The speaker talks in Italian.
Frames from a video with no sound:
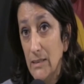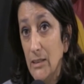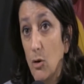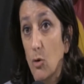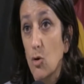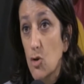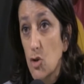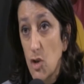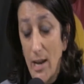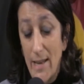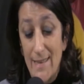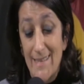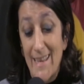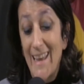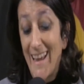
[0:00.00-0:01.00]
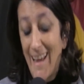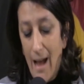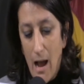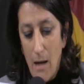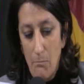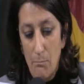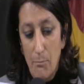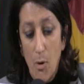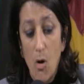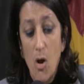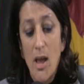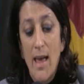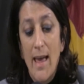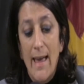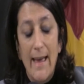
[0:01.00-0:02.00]
di conoscenze in campo
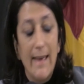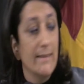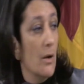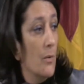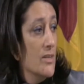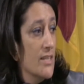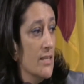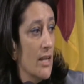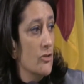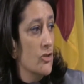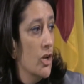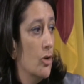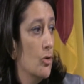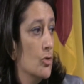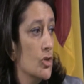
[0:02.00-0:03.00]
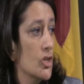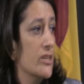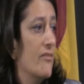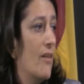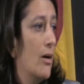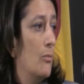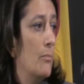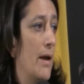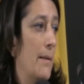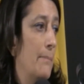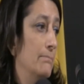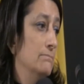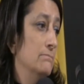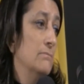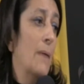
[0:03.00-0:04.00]
e da questa indagine conoscitiva
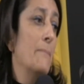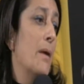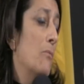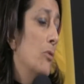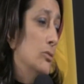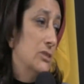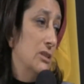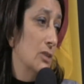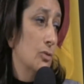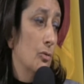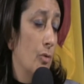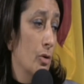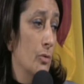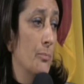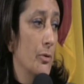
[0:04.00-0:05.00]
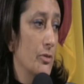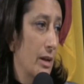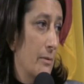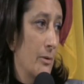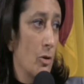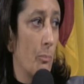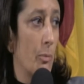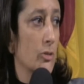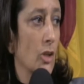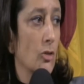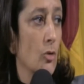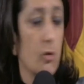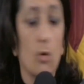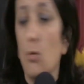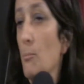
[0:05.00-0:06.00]
come, mh, mm, abbiamo tirato fuori un po' di argomenti, ho
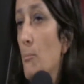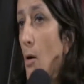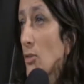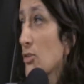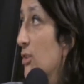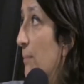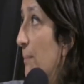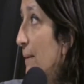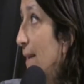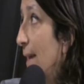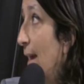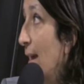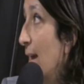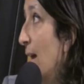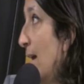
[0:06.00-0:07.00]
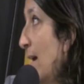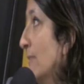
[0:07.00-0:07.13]
portato solo un poster perché